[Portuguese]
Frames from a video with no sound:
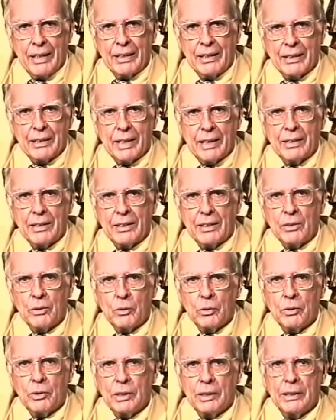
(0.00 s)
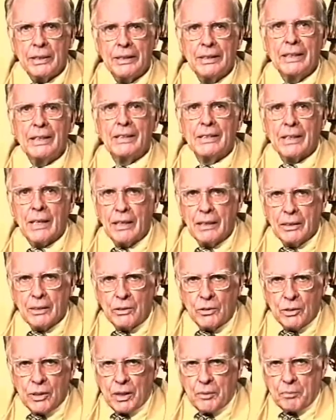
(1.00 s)
da atitude de
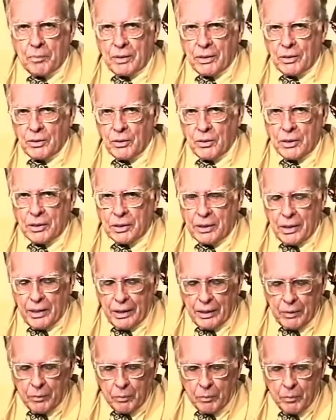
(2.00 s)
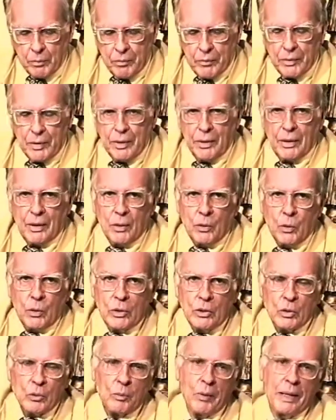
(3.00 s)
descanso que a pessoa tem.
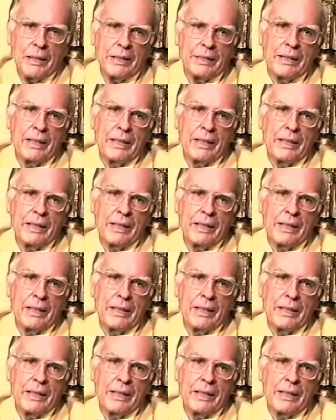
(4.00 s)
Quanto mais